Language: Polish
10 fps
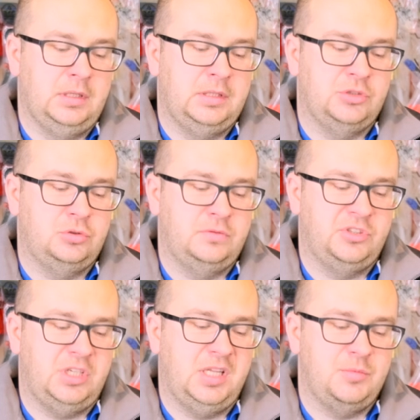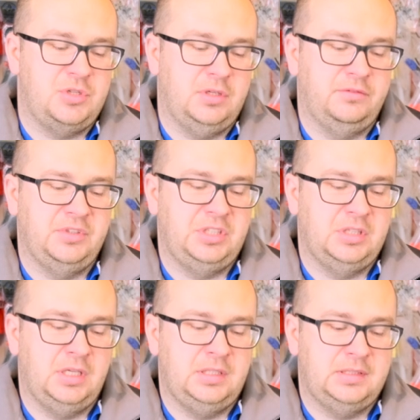E, ta szczytóweczka nam się
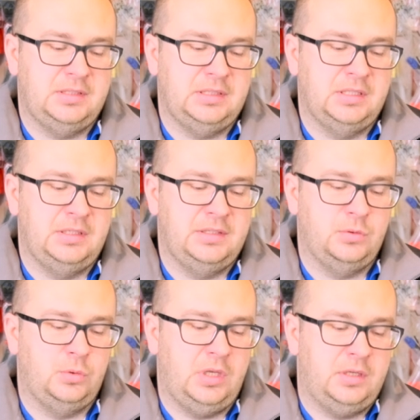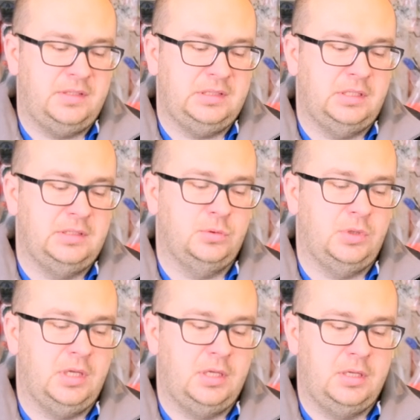wygina i sygnalizuje,
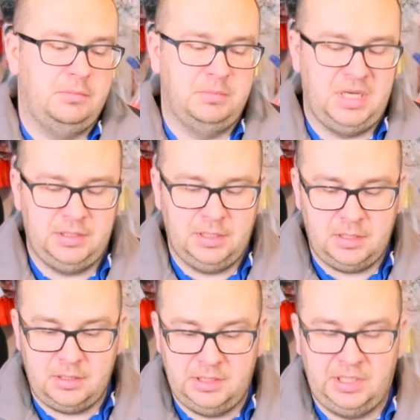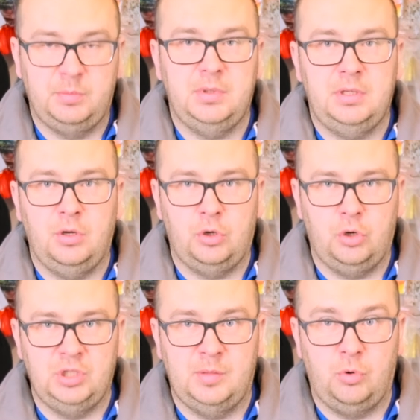sygnalizuje brania ryby,
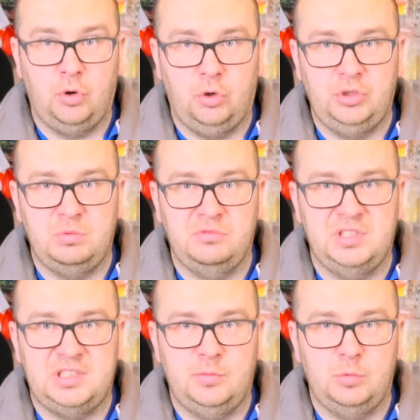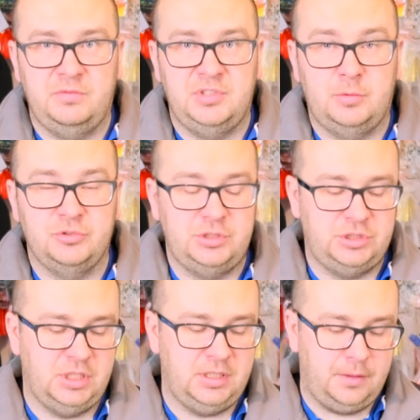okonia, bo okonie głównie chcemy łowić, a może i
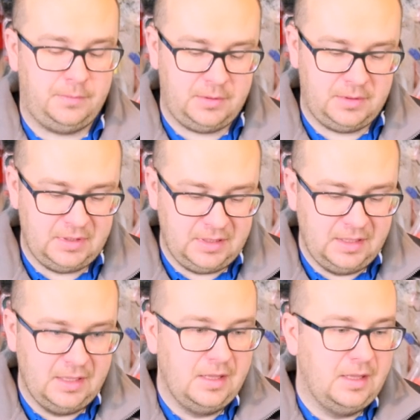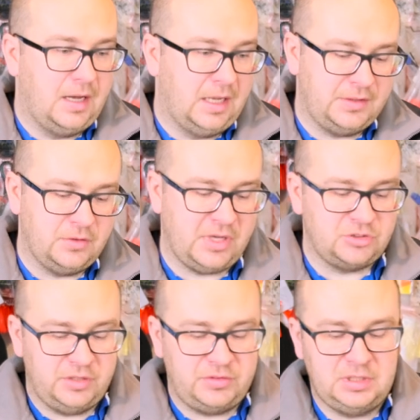sieje. Ale co
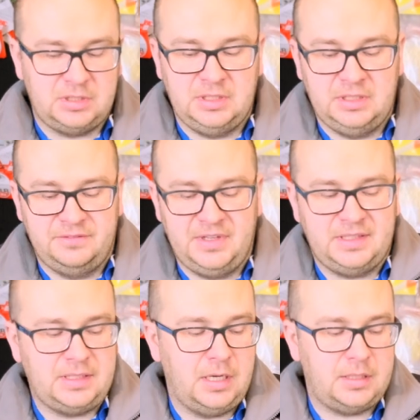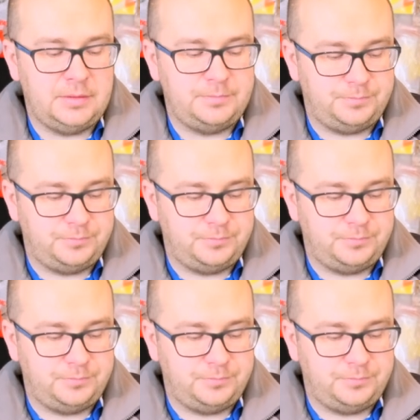ważne, w tych e, wędkach